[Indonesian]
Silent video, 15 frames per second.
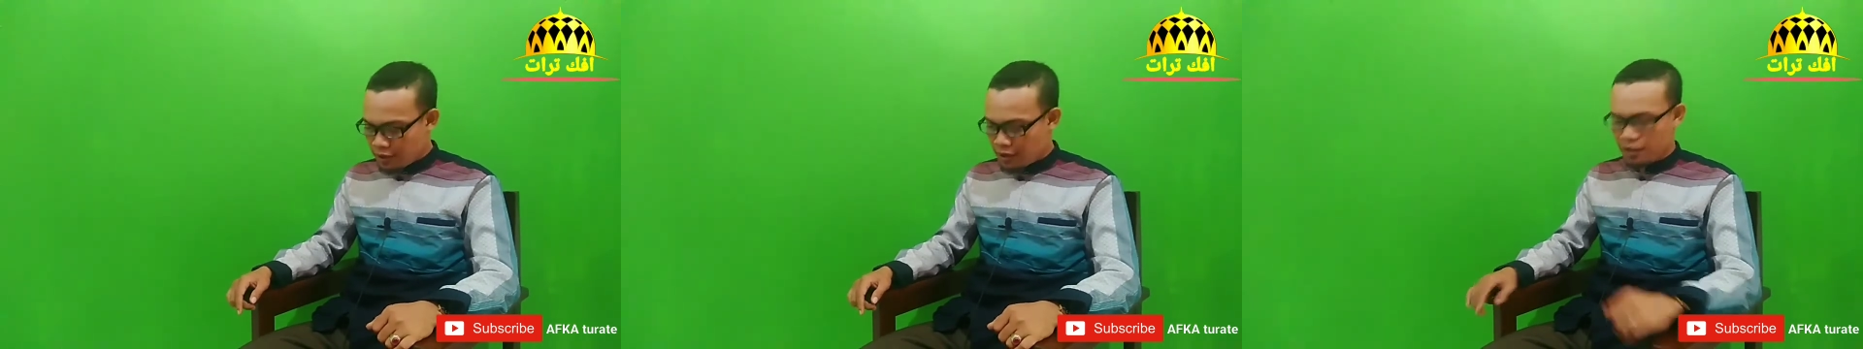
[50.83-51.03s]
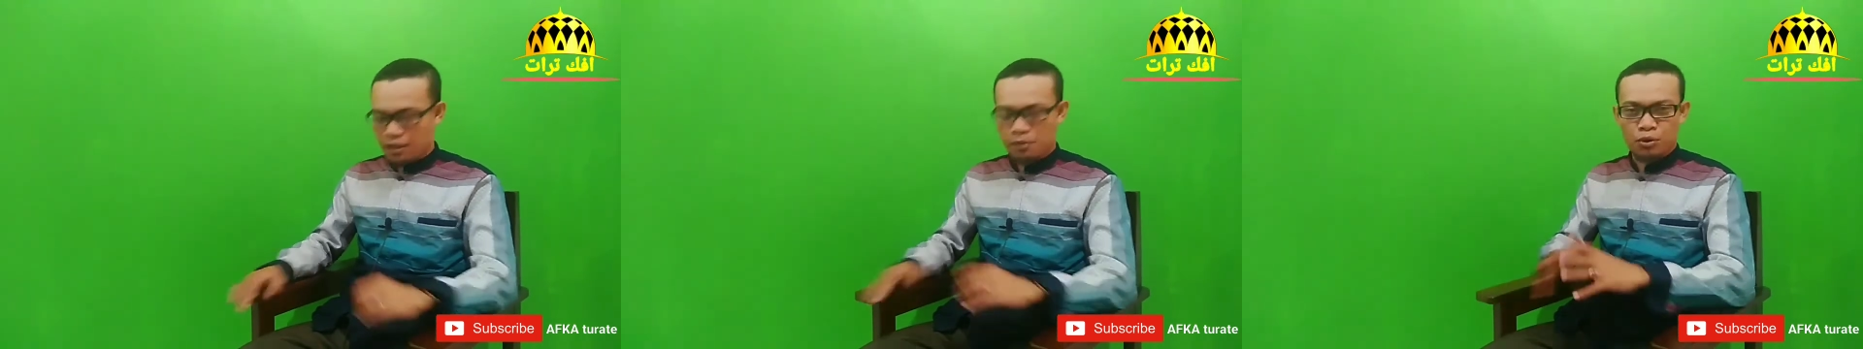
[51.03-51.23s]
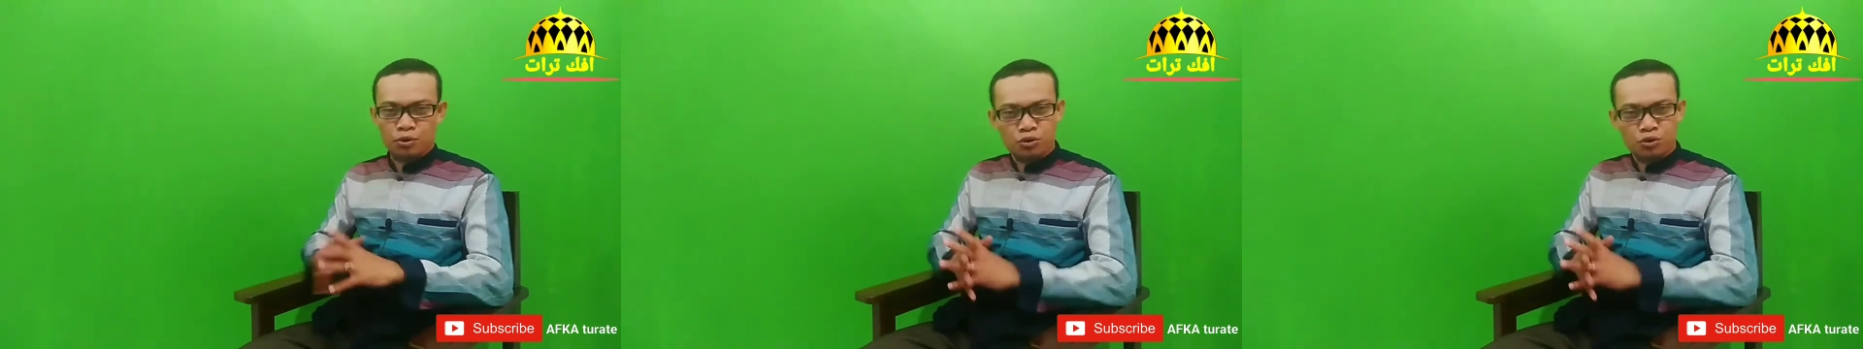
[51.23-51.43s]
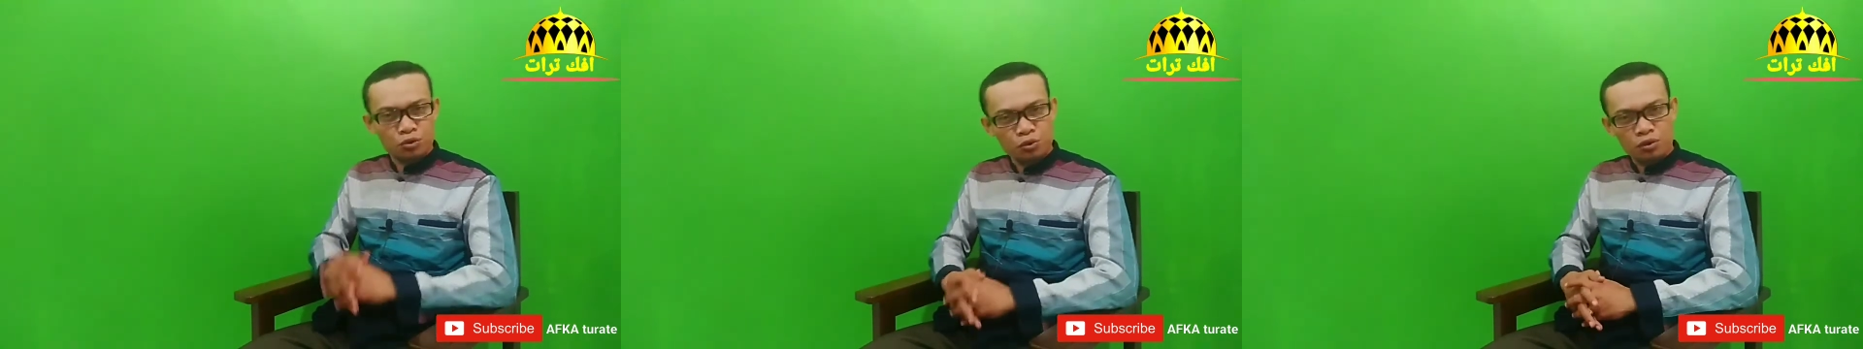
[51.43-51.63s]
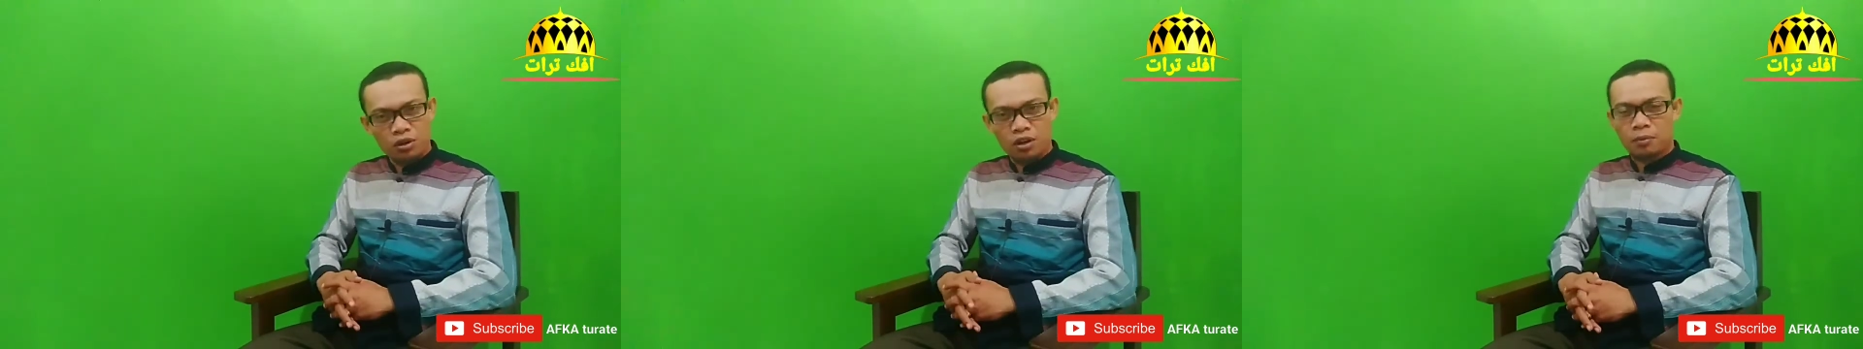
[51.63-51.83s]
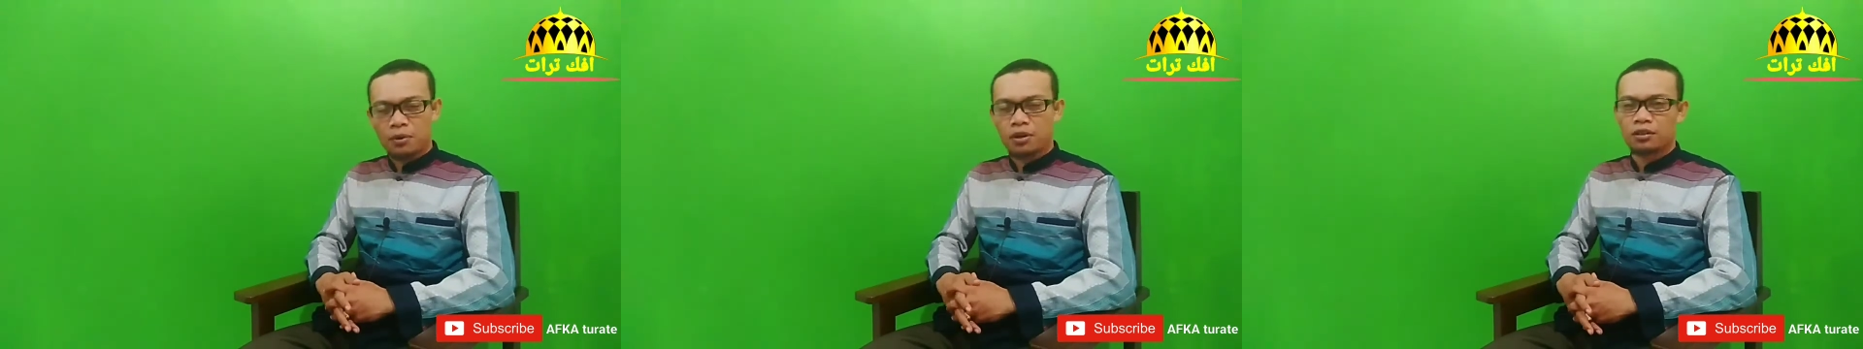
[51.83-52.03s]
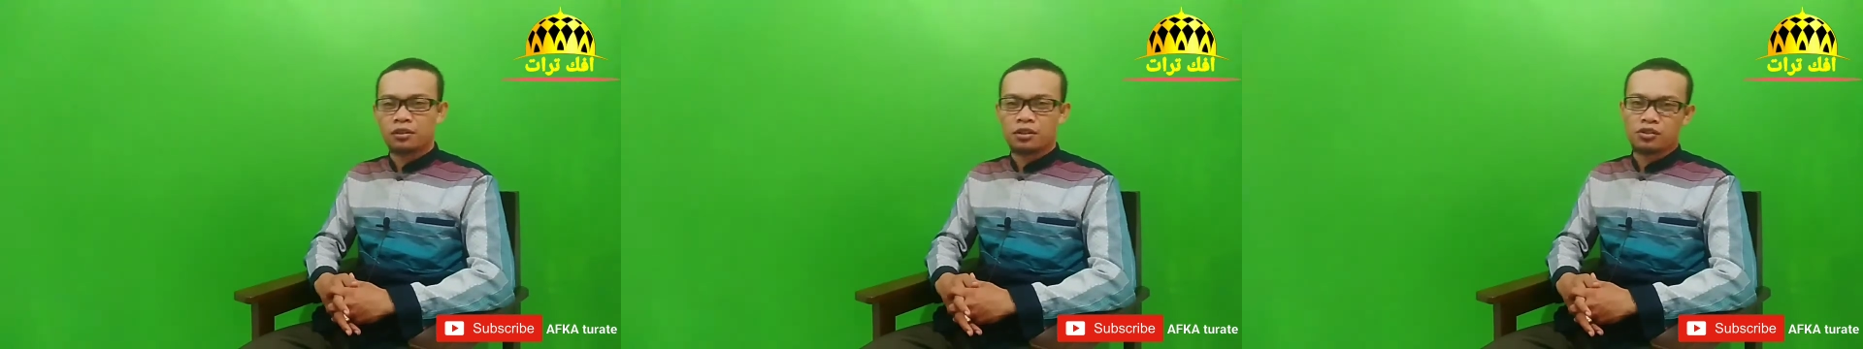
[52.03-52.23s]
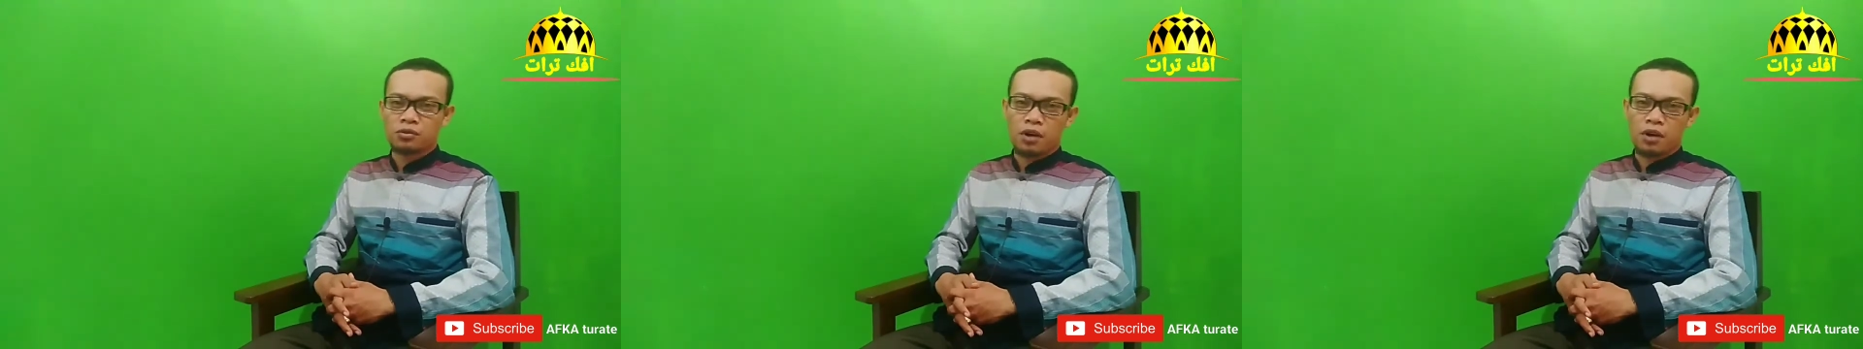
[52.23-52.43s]
kita bersyukur kepada
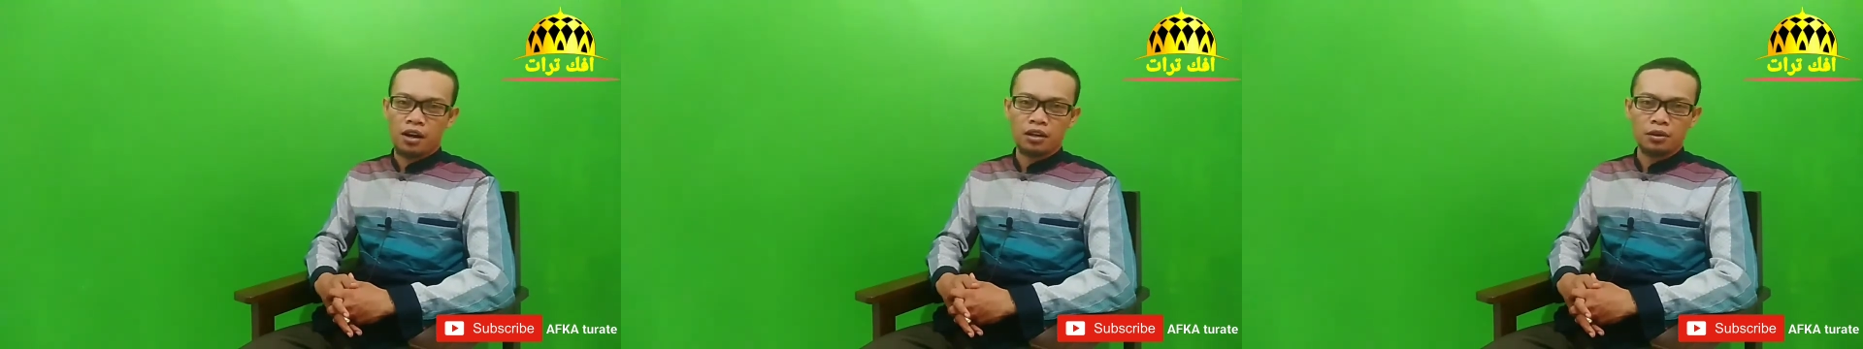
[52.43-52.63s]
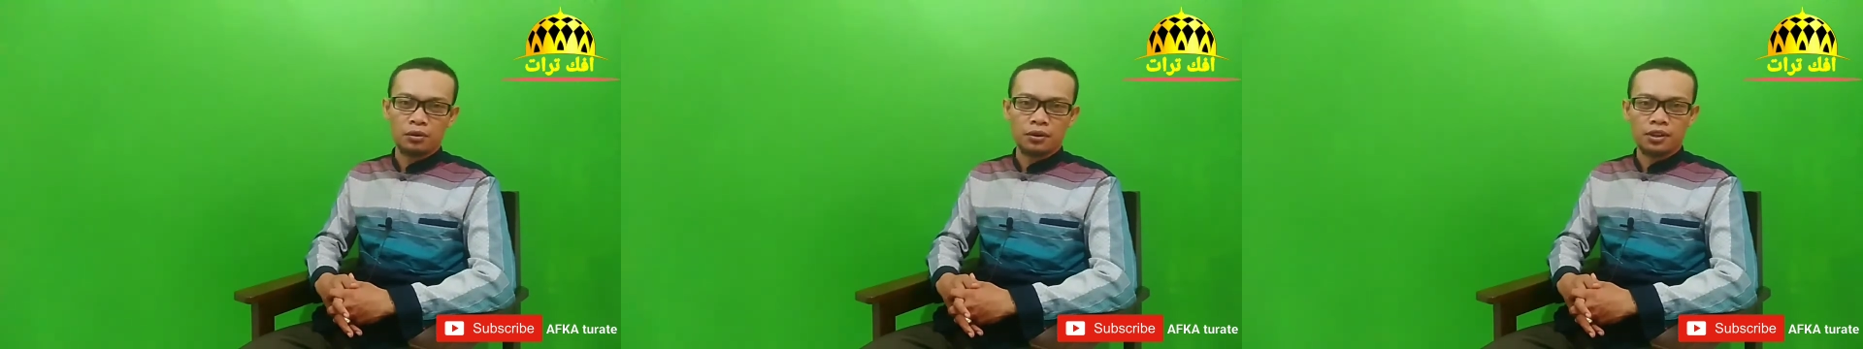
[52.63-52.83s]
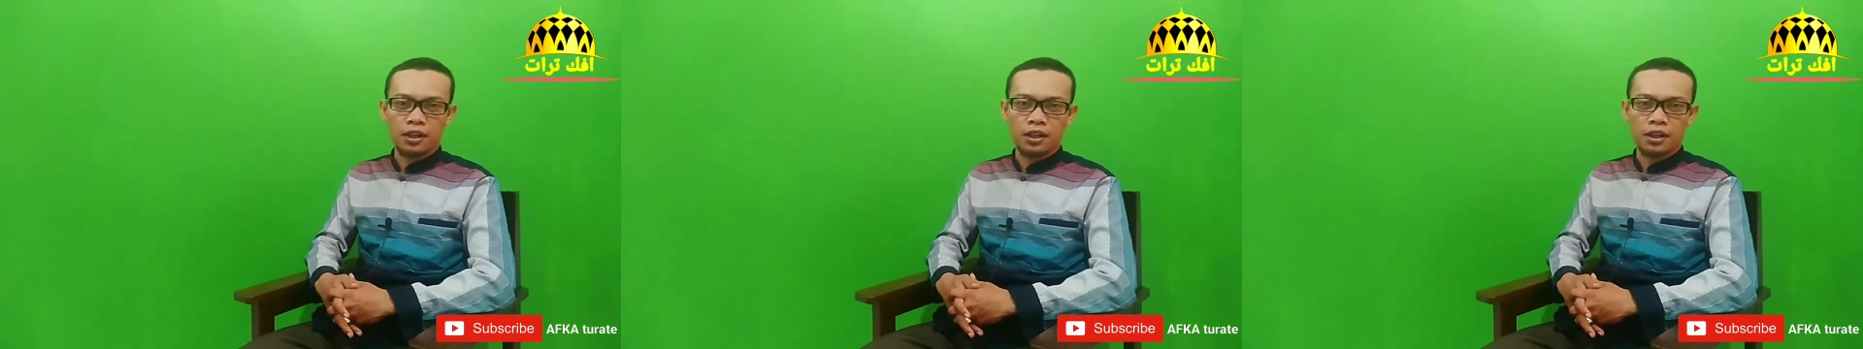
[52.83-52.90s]
Allah Subhanahu wa